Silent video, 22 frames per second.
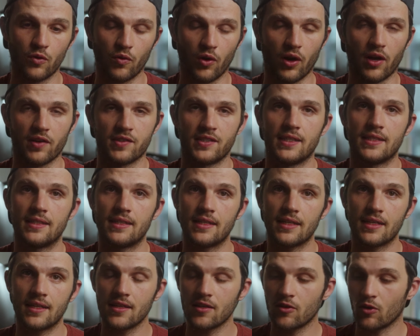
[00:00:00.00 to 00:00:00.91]
voilà, cette
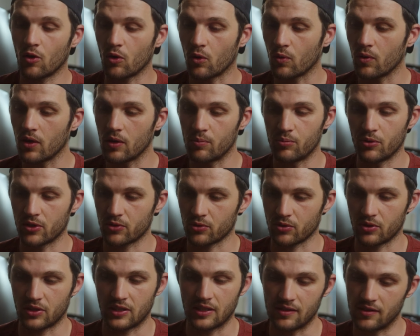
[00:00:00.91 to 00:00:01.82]
technique, en gros, elle peut
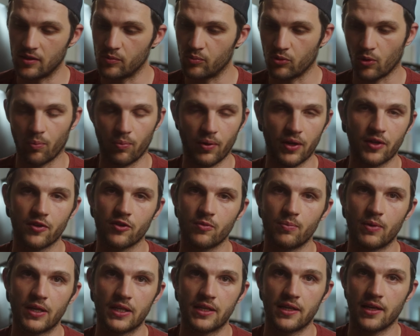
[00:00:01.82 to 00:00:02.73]
être utilisée pour plein
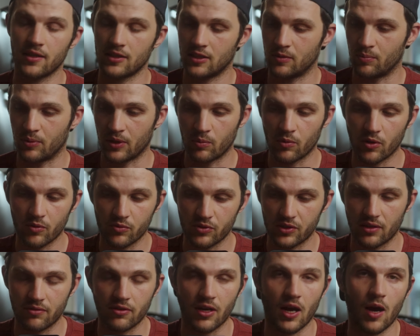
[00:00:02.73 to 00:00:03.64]
d'autres manières. Typiquement,
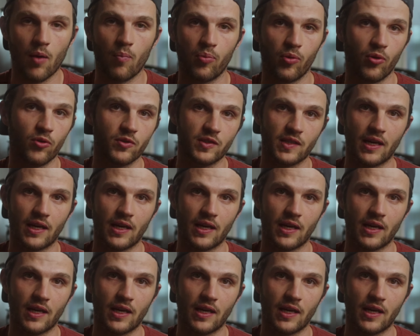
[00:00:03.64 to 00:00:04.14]
vous avez un plan